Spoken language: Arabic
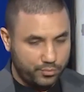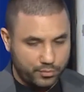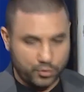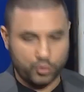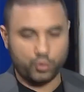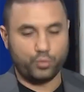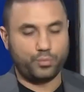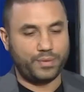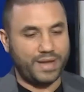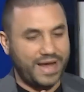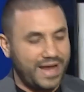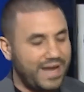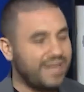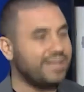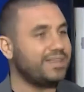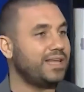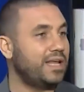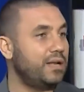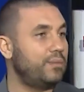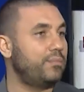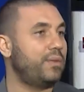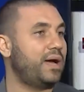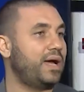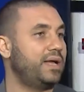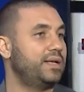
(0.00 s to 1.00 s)
وبهذا
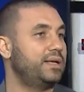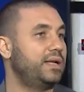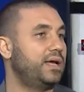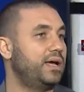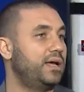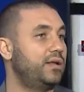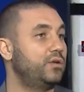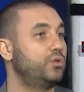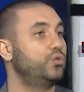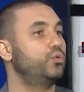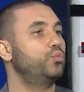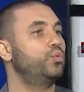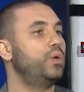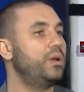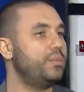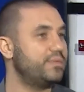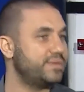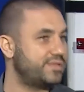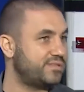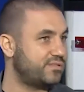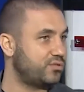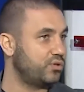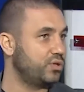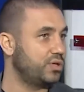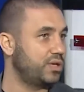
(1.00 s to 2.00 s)
المعنى النواب
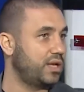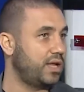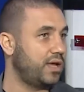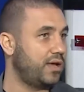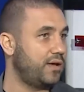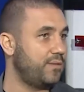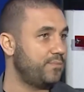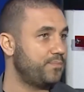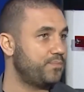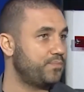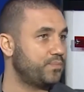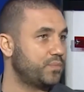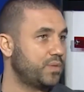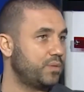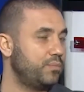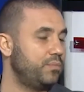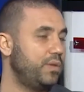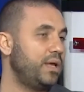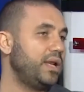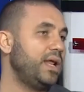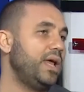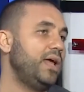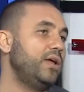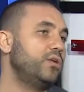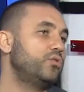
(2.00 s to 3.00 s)
السنة
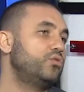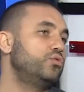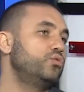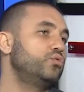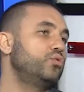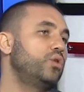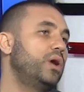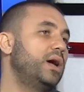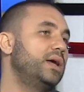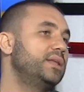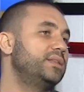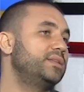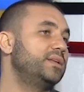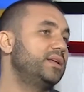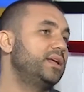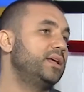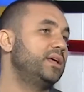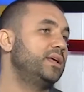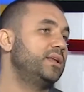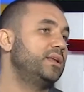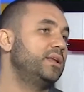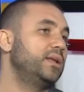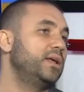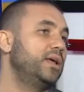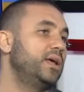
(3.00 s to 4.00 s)
ما رح يكونوا
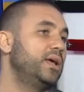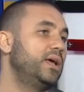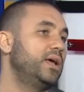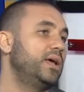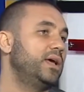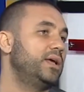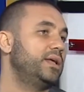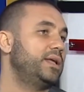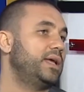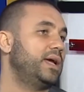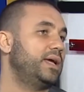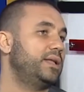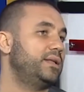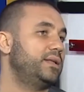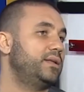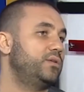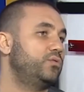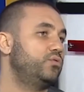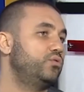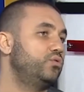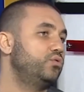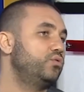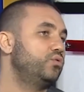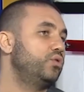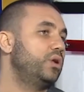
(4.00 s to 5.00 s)
قادرين يعني
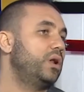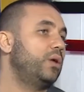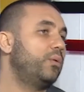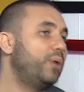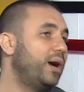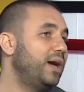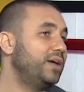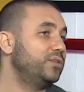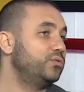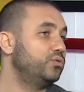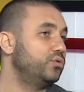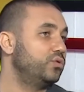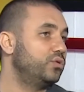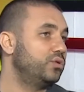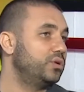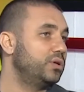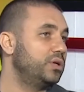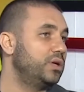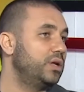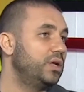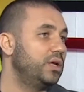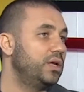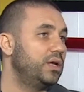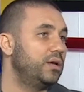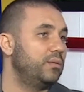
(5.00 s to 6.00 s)
يكونوا لوحدهم
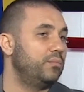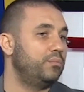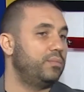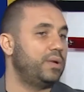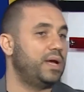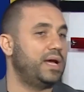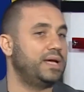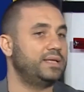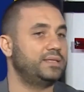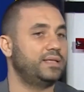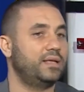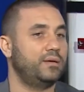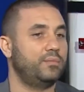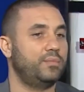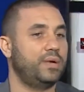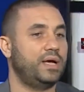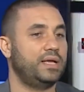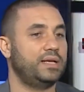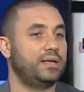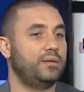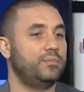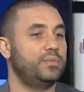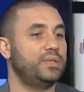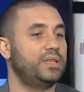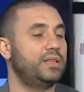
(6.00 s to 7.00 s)
بهذا
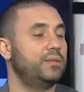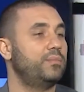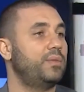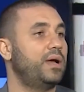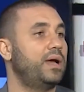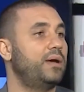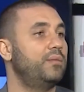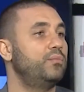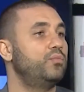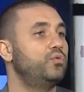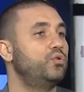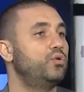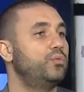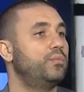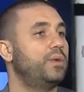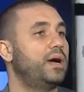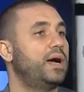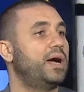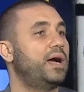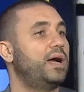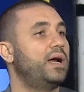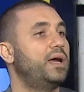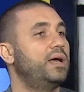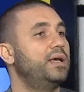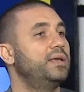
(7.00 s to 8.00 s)
المعنى مثل ما عملوا
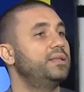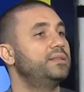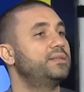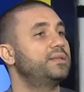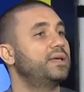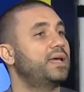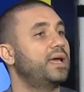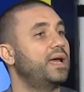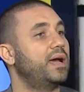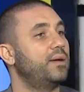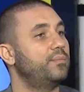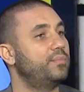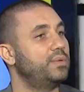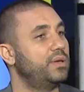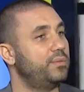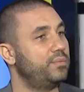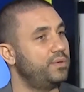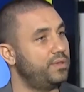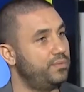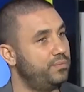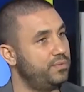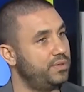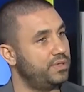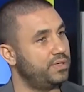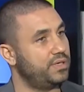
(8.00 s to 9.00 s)
مع انتخاب نبيه
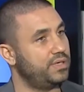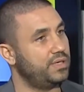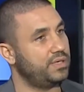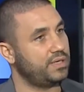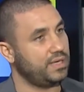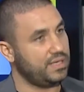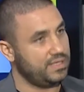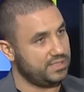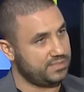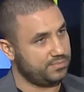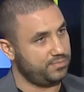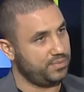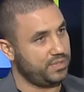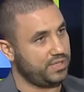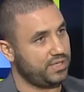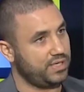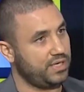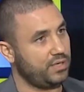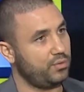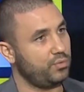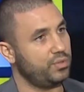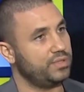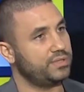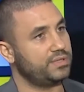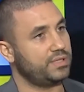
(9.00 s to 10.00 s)
ايه. بري رئيس بري ما
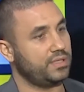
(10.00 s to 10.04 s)
الذي